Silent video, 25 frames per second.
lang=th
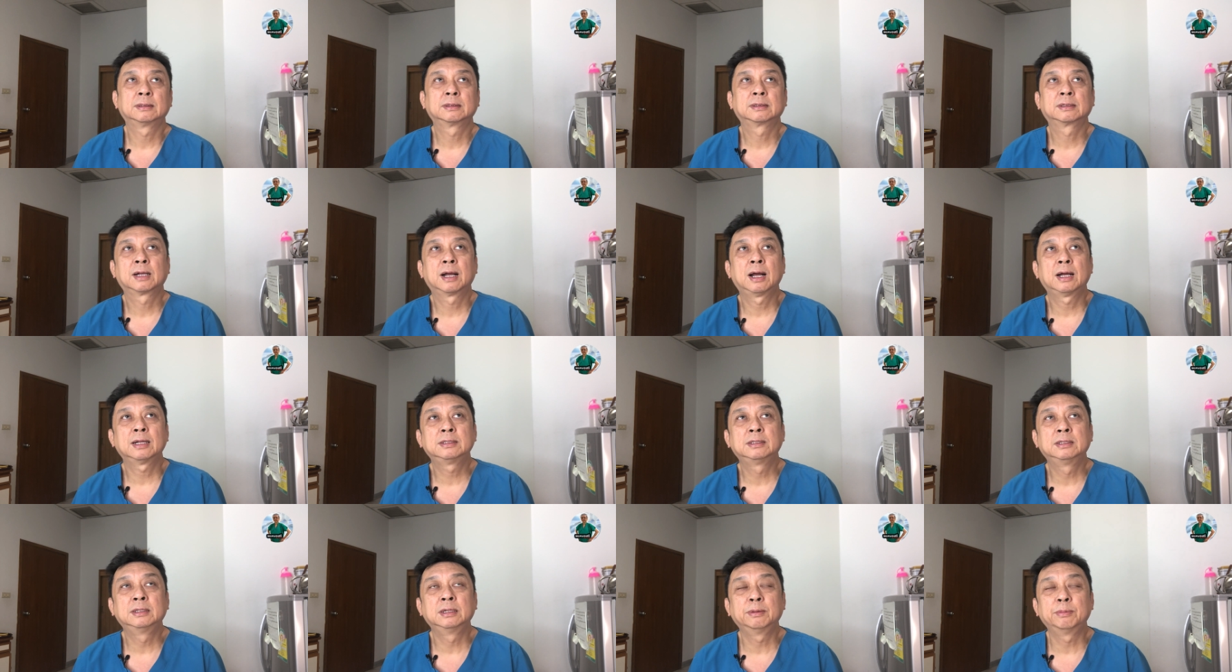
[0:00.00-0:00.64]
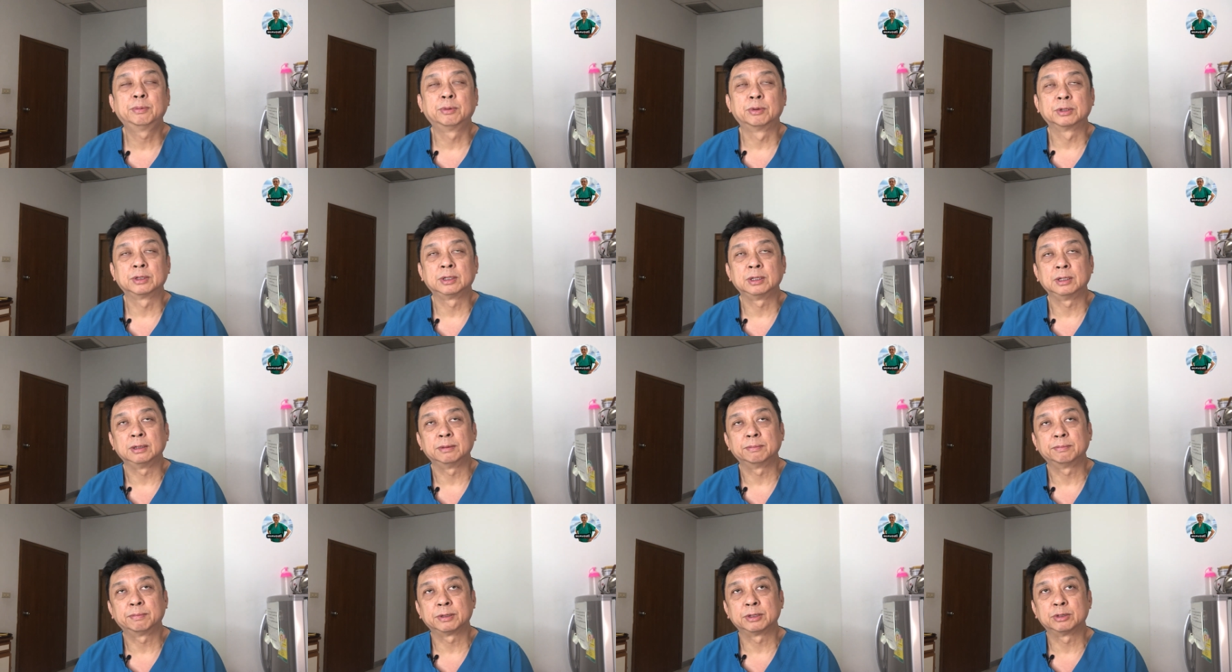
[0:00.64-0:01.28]
ฆ่าเชื้อปกติ
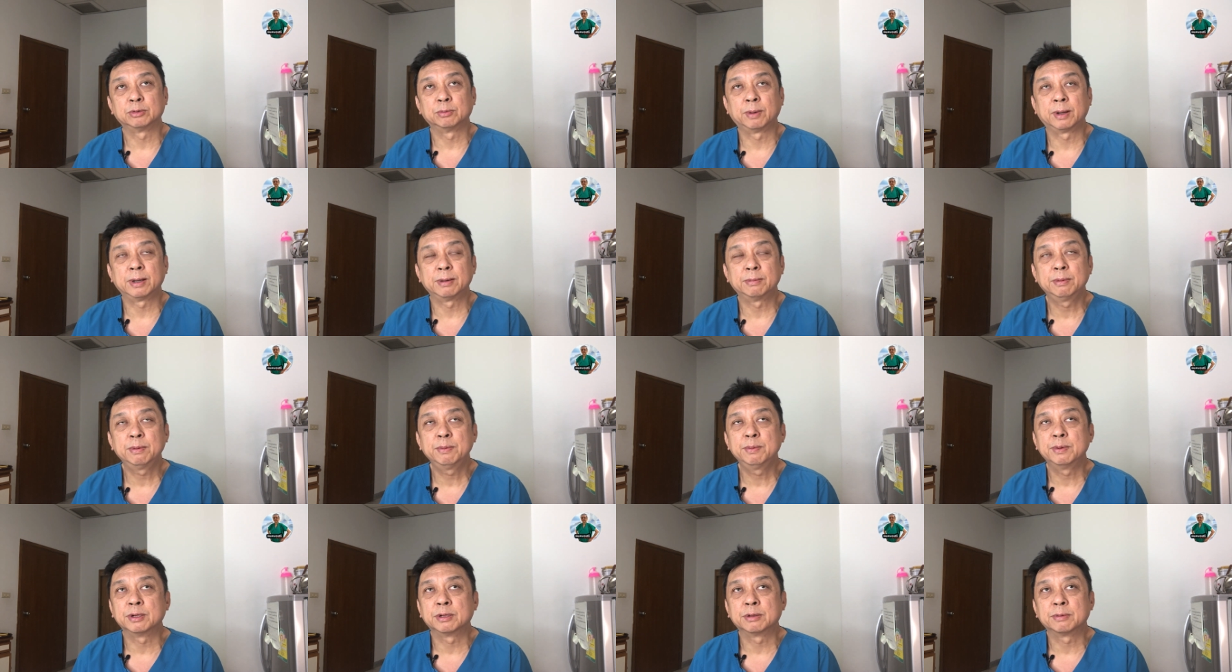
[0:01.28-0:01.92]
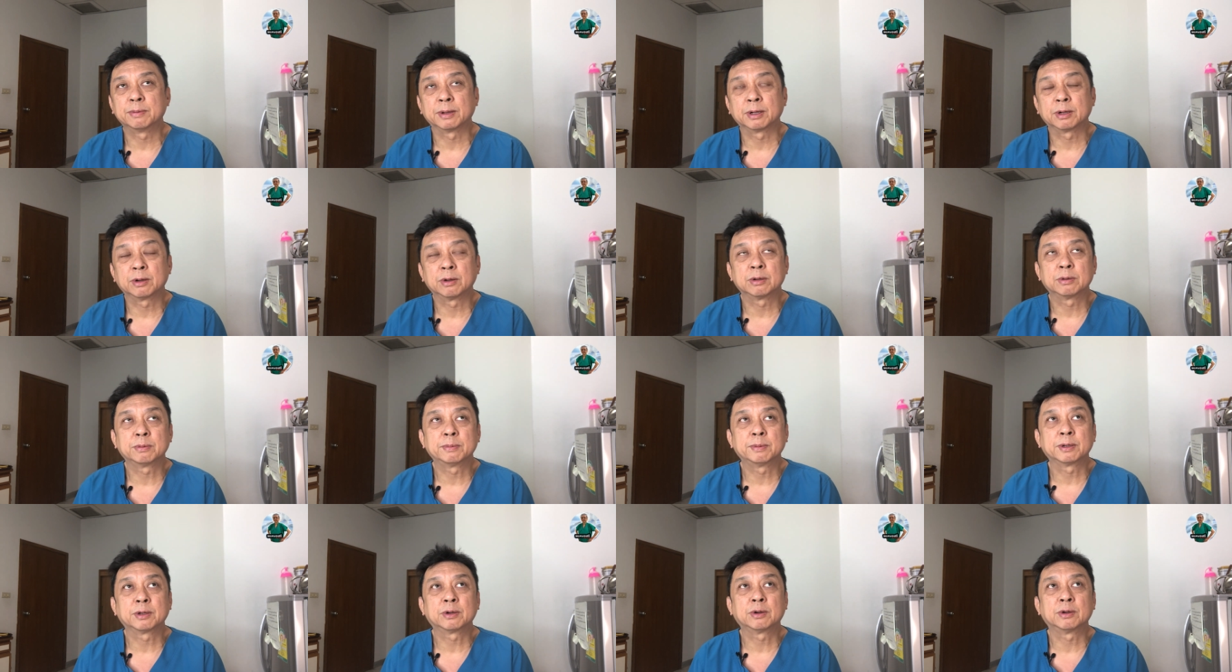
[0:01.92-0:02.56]
ปัจจุบันไม่เหมือนสมัยก่อนส
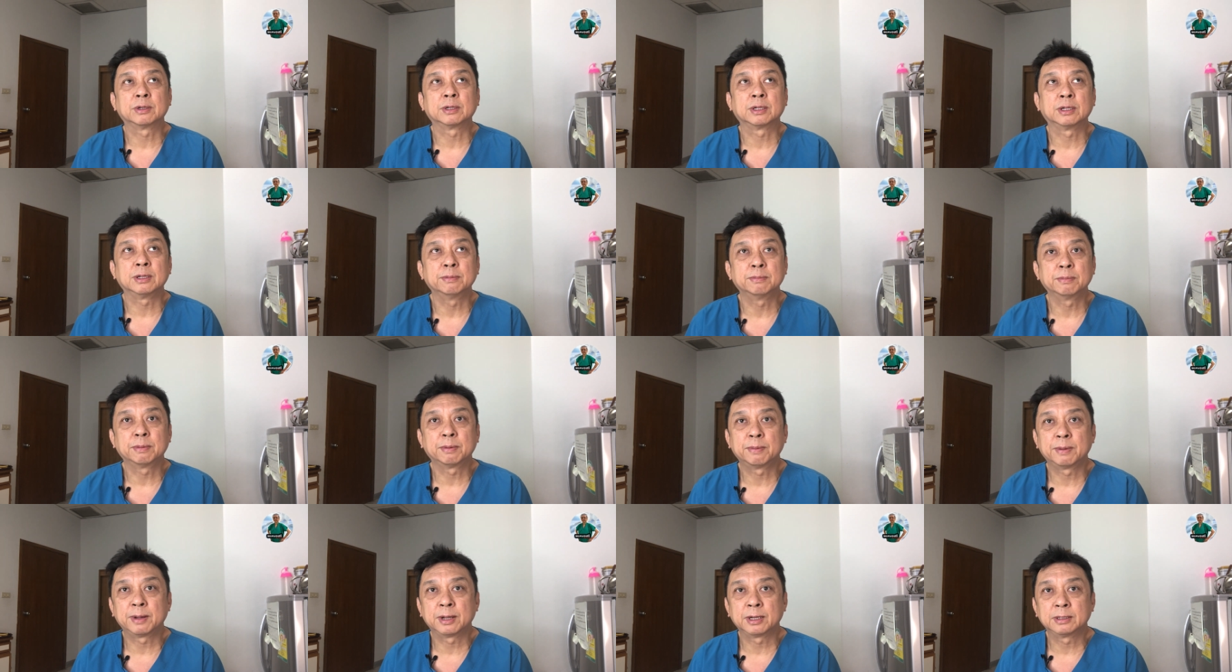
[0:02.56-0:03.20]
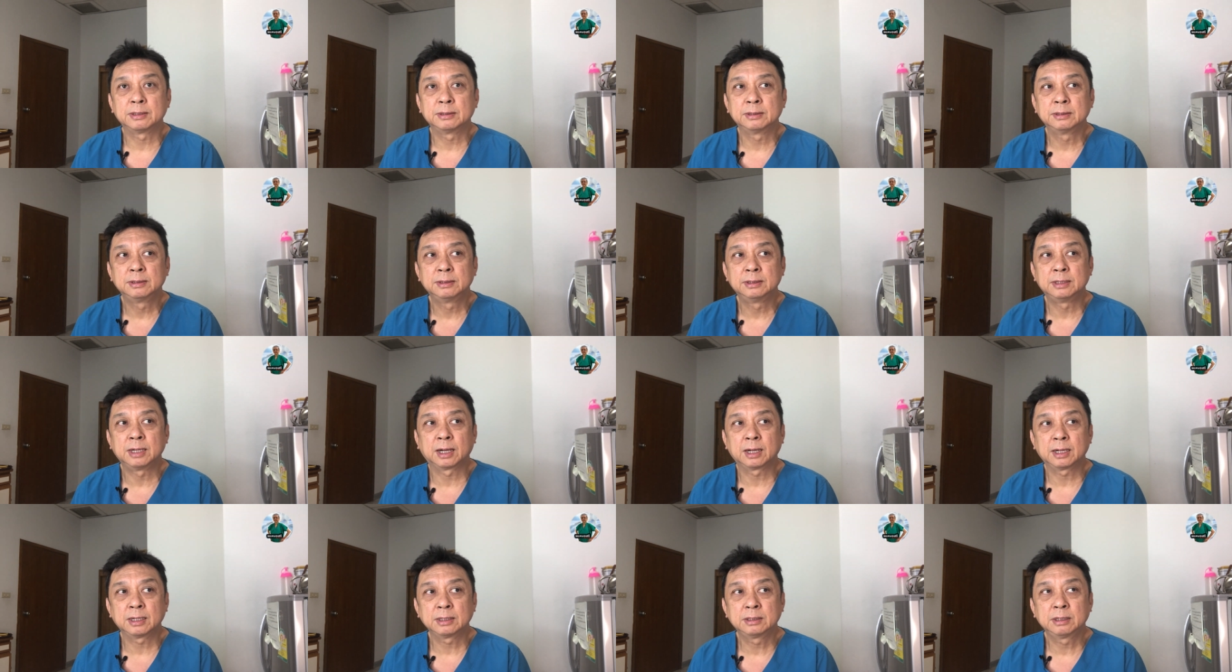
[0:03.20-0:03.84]
มัยก่อนกินประมาณยา
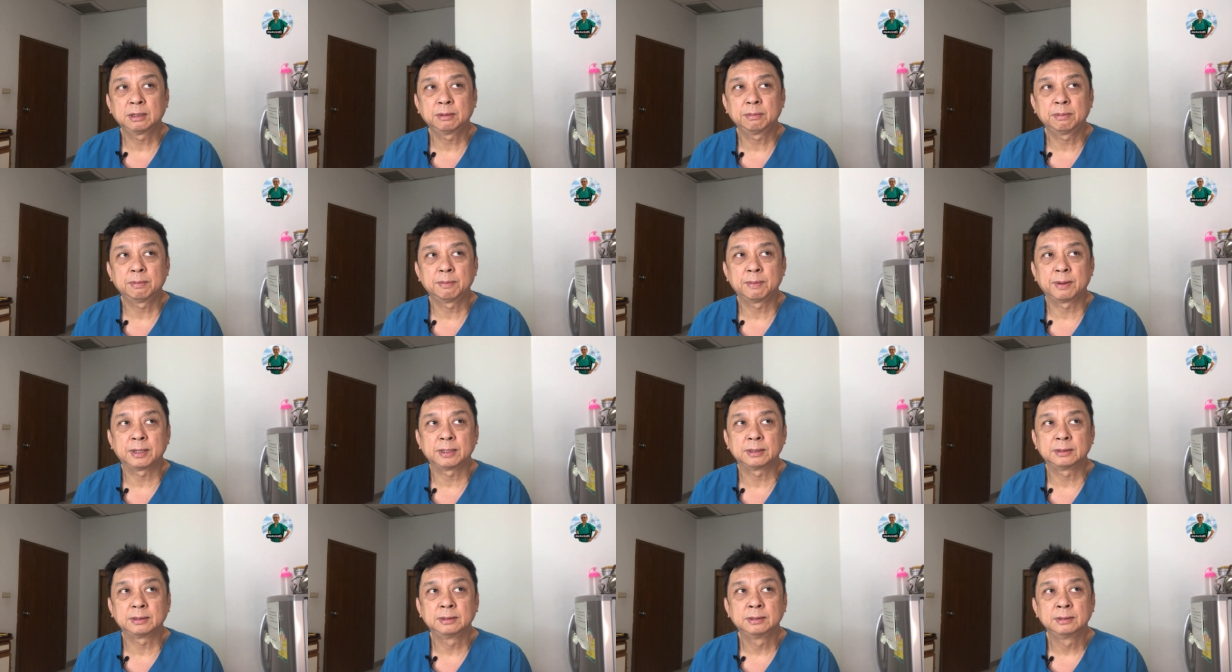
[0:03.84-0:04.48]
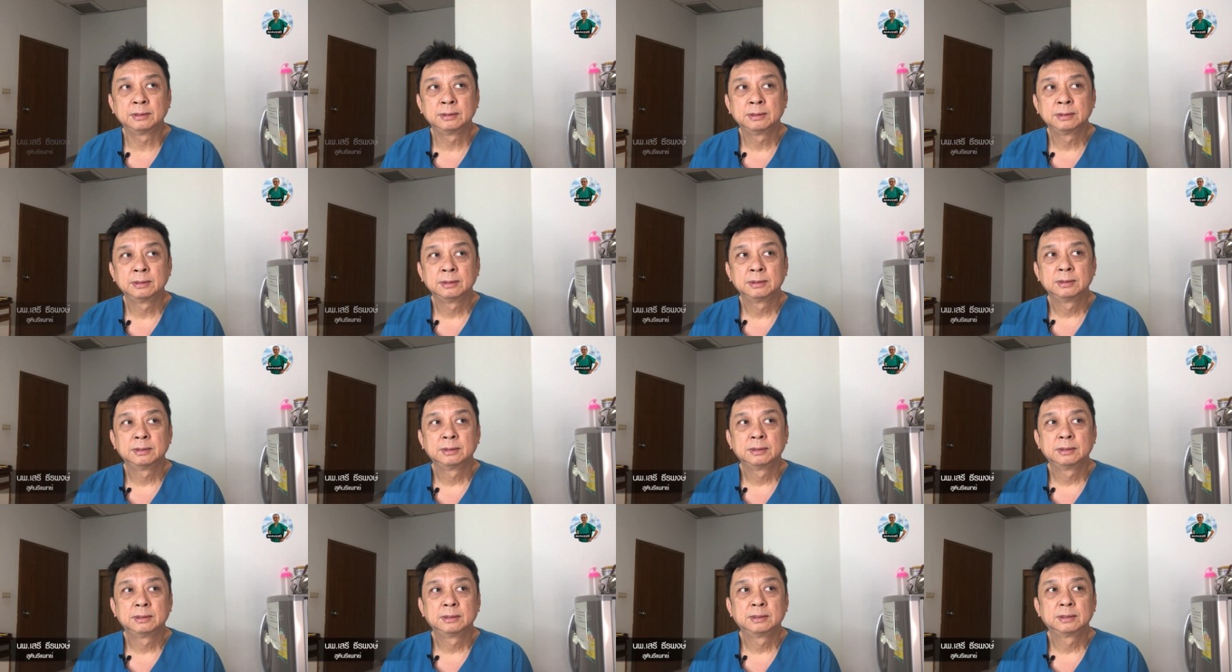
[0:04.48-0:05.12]
ฆ่าเชื้อประมาณ
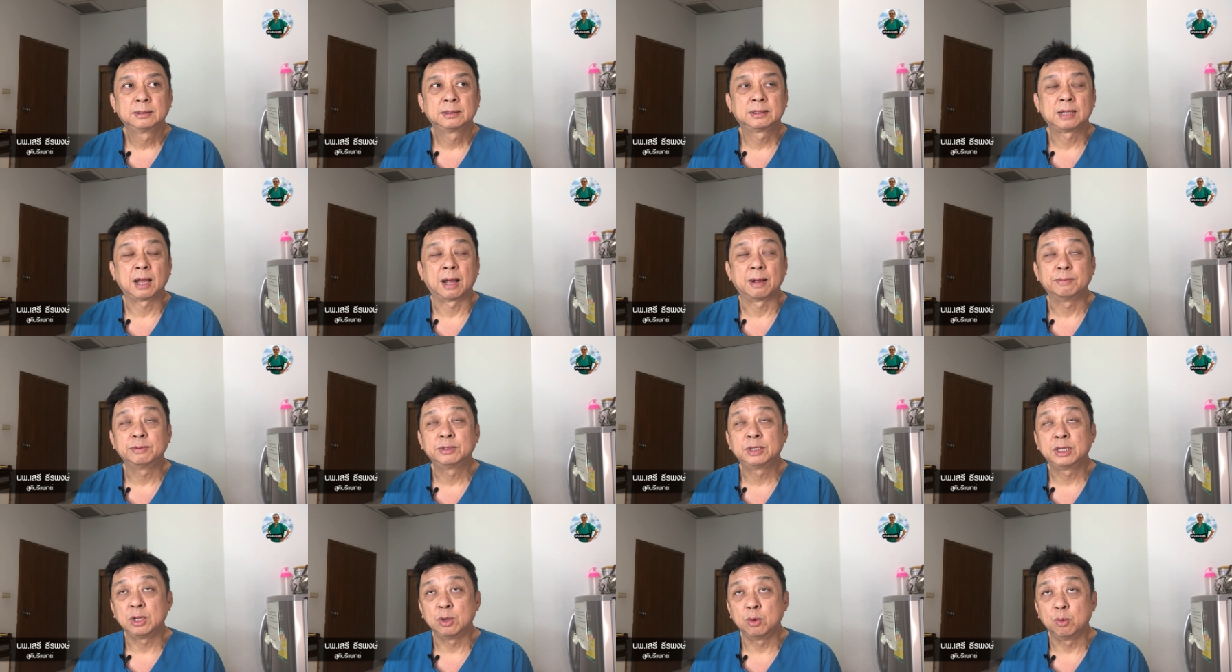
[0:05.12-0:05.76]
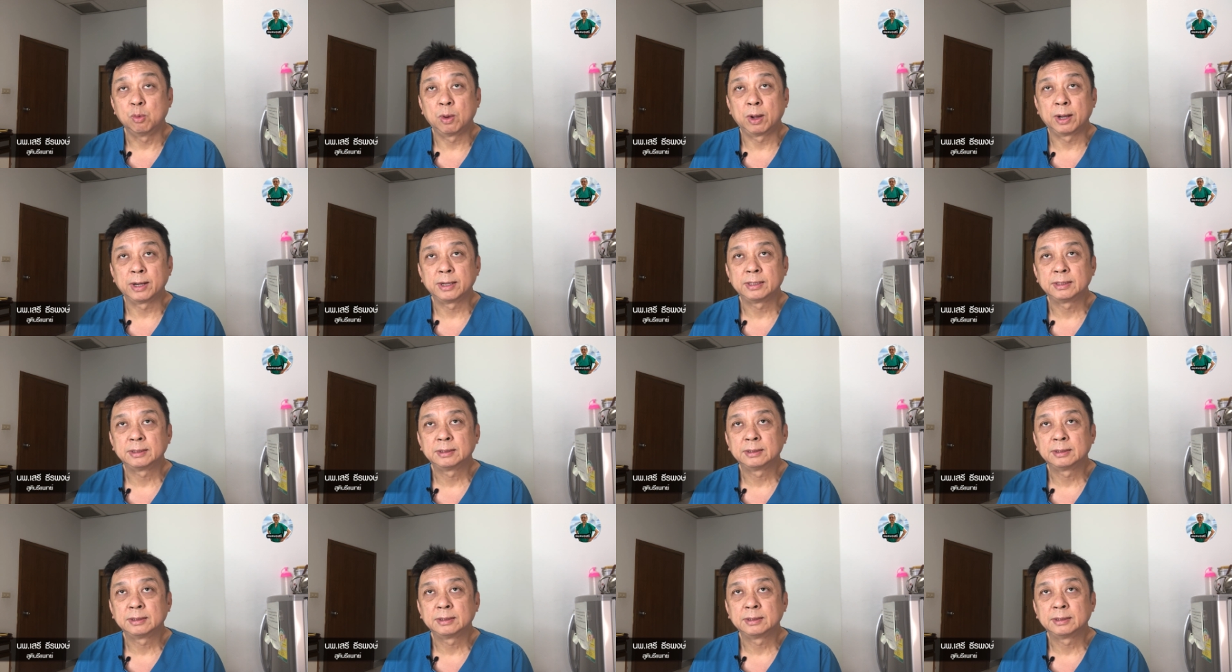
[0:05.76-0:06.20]
สามสี่วัน